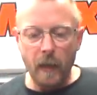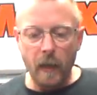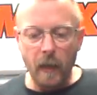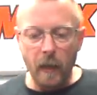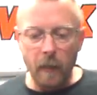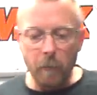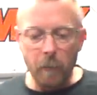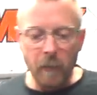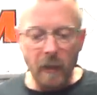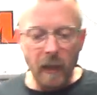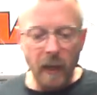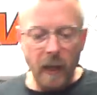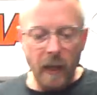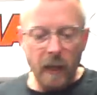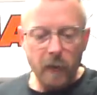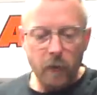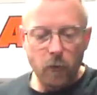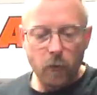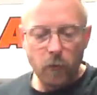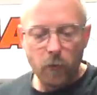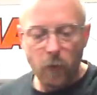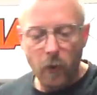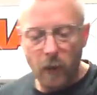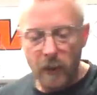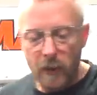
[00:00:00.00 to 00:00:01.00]
Euh, mais là,
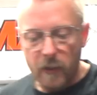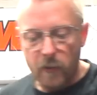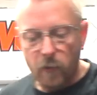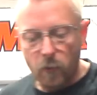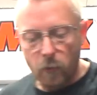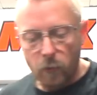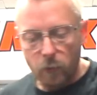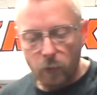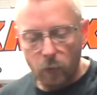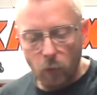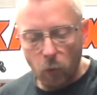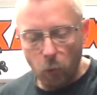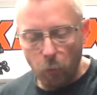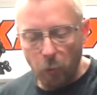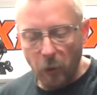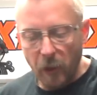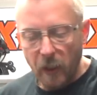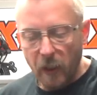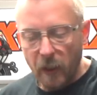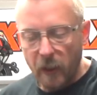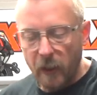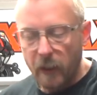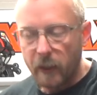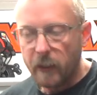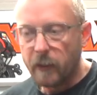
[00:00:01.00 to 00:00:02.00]
tu vois, ils ont coupé
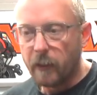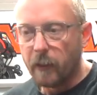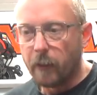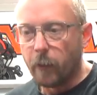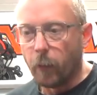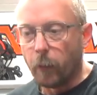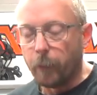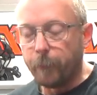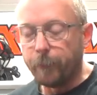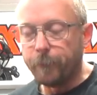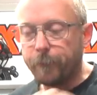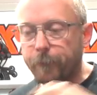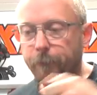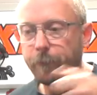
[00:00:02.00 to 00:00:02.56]
les tétons.